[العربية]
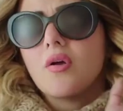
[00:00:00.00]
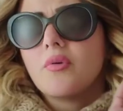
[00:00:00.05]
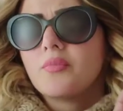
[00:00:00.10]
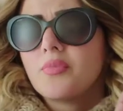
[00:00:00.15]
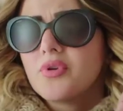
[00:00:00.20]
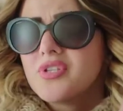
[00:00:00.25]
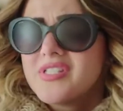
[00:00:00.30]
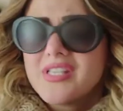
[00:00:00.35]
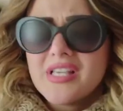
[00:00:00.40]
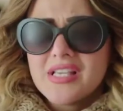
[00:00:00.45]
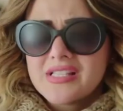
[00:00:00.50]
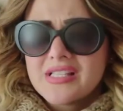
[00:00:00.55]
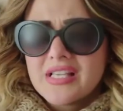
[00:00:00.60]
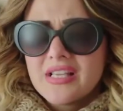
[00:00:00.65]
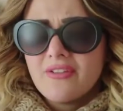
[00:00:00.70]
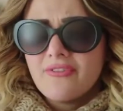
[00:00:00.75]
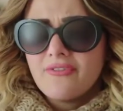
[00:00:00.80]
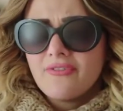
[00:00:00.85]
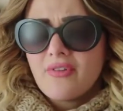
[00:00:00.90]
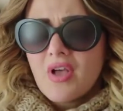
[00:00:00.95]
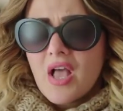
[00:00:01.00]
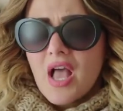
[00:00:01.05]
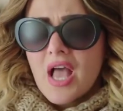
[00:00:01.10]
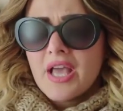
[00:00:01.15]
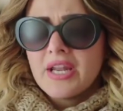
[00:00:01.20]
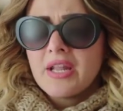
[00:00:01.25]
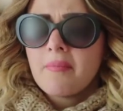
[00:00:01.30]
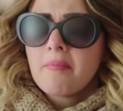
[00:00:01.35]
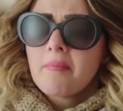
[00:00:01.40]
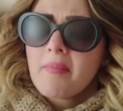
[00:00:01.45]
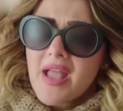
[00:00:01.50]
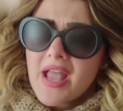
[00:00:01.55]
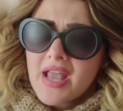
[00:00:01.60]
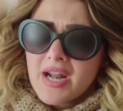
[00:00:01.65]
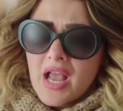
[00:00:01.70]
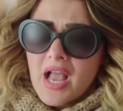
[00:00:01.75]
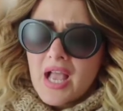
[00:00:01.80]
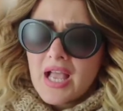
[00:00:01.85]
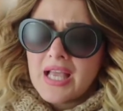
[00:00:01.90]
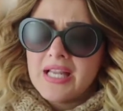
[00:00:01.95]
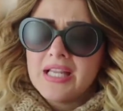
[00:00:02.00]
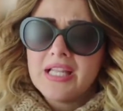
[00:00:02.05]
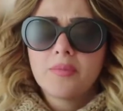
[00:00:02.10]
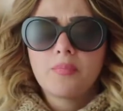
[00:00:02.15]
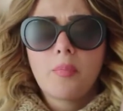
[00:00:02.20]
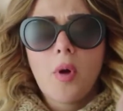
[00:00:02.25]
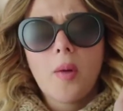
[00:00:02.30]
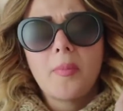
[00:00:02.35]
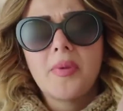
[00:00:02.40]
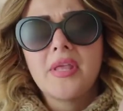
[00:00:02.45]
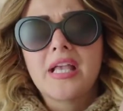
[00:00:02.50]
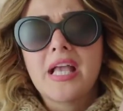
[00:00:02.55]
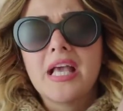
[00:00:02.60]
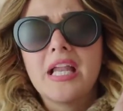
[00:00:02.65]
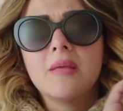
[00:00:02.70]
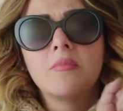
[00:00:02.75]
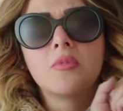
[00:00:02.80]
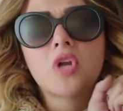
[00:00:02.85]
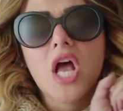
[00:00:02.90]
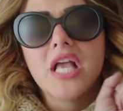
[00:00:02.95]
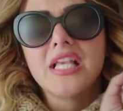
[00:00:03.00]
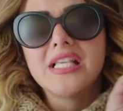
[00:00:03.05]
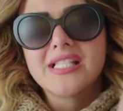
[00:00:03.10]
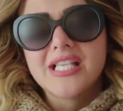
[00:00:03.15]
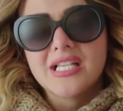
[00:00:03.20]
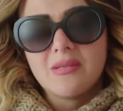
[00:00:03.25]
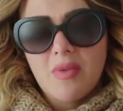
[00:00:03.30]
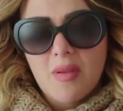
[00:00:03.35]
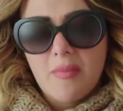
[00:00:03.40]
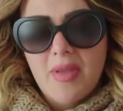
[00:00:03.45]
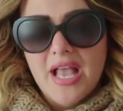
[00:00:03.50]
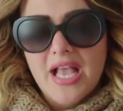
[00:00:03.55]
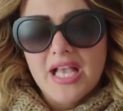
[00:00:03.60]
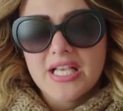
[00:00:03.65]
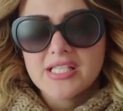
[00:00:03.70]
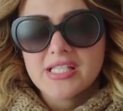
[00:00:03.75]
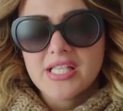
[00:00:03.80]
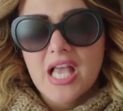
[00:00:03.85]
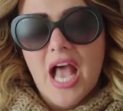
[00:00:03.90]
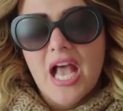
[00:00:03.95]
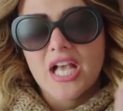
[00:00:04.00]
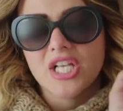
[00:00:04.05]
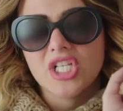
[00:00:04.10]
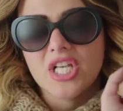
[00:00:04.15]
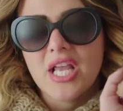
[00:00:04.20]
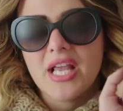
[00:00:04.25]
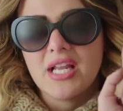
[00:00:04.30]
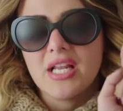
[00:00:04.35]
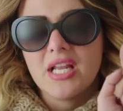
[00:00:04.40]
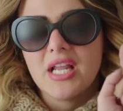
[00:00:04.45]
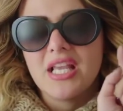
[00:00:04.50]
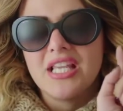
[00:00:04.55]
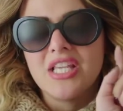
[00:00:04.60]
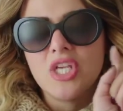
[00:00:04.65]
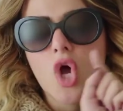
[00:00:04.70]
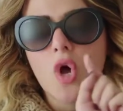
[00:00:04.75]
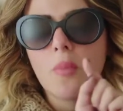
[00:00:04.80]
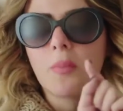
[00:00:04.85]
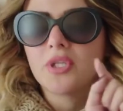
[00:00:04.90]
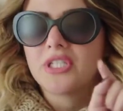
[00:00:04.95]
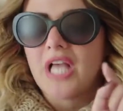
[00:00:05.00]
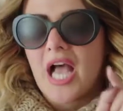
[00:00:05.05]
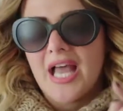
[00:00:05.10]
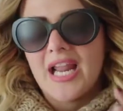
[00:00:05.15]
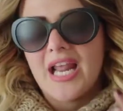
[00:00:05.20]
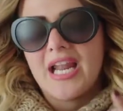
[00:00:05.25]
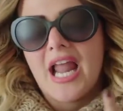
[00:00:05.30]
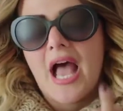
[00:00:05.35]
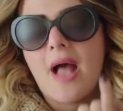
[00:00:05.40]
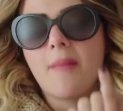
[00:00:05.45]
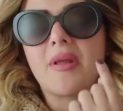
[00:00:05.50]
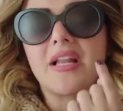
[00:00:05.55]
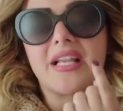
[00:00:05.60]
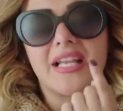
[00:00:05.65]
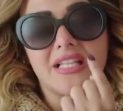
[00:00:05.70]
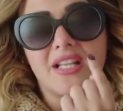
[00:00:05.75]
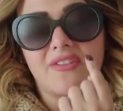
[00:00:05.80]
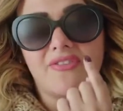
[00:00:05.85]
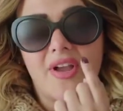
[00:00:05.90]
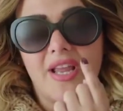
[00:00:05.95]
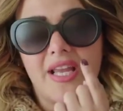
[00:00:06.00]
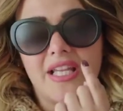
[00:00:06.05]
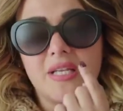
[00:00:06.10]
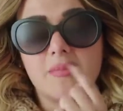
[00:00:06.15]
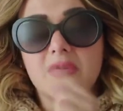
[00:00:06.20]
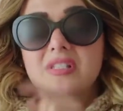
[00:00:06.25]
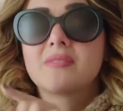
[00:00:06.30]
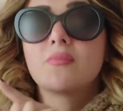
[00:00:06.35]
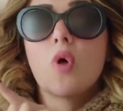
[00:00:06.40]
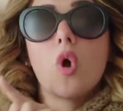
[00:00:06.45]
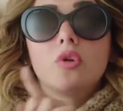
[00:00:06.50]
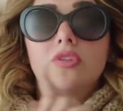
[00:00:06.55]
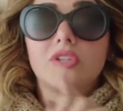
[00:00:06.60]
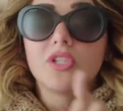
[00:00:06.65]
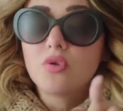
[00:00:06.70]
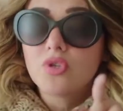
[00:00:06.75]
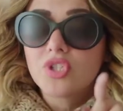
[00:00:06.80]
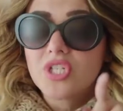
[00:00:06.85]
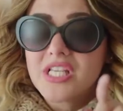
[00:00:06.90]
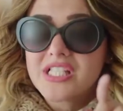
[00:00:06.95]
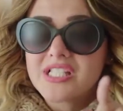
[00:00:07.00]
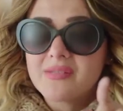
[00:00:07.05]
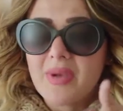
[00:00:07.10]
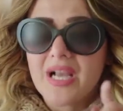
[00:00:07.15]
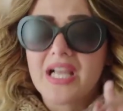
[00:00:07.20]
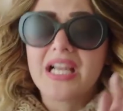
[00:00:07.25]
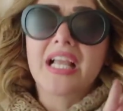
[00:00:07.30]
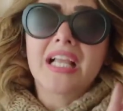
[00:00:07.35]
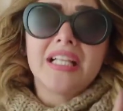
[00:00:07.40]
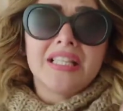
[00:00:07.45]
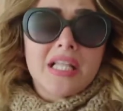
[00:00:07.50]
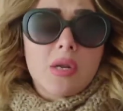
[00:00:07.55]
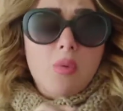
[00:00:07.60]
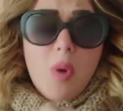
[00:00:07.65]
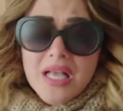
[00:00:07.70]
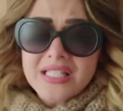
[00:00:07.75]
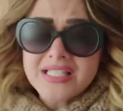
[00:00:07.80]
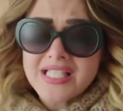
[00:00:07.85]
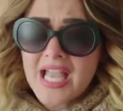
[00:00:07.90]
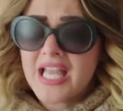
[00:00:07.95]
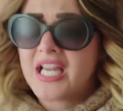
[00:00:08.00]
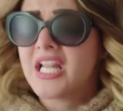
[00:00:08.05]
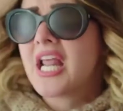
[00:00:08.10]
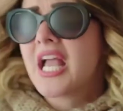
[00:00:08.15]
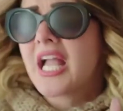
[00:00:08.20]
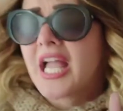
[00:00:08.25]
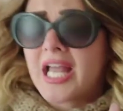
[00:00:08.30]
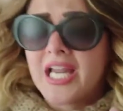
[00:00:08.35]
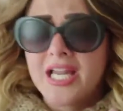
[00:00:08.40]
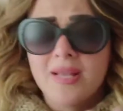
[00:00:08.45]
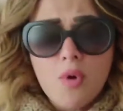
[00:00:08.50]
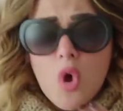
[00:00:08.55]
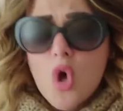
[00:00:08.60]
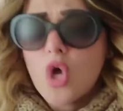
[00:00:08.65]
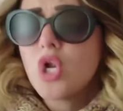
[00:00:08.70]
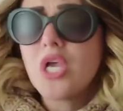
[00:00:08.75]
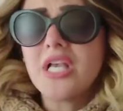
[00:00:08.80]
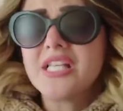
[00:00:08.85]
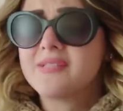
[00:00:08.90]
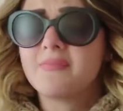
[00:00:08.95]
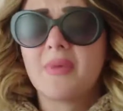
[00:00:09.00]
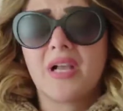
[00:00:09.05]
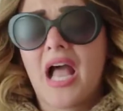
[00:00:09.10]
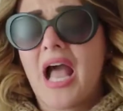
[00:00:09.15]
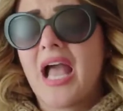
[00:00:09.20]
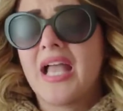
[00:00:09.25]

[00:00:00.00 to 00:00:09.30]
بص يا سيف انا امبارح خليت بابي يكلم رئيس المباحث عشان يقبض على العمل كده في عيني بس ما قلتلوش اسمك لكن دلوقتي حالا اكلمه واقول له اسمك